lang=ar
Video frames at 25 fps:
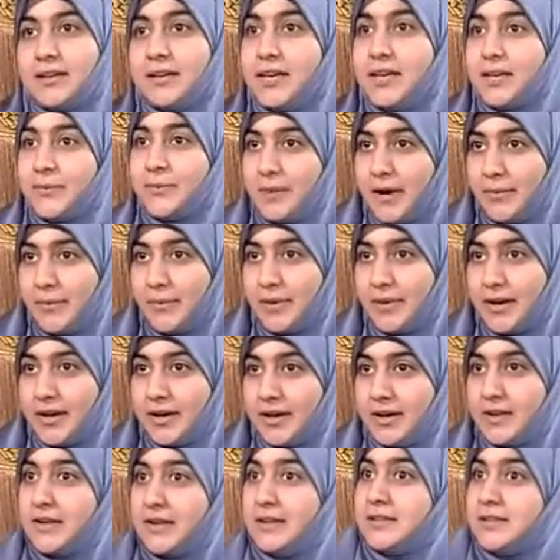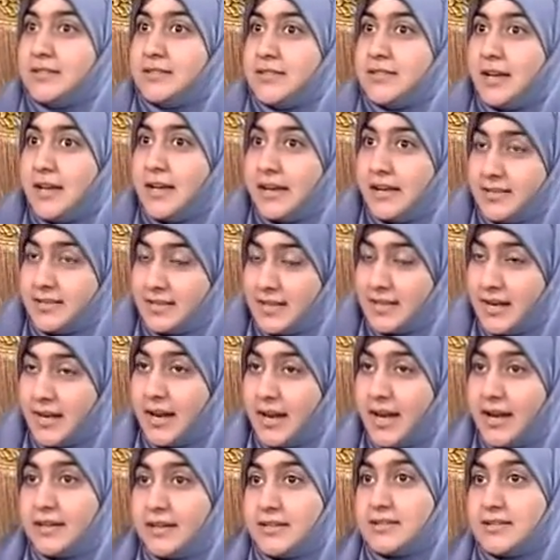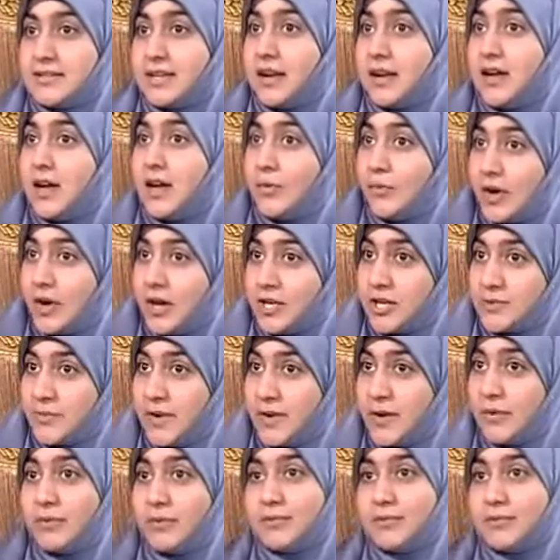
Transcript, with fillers: إي بابا حسين يسأل عن الصلاة الواجبة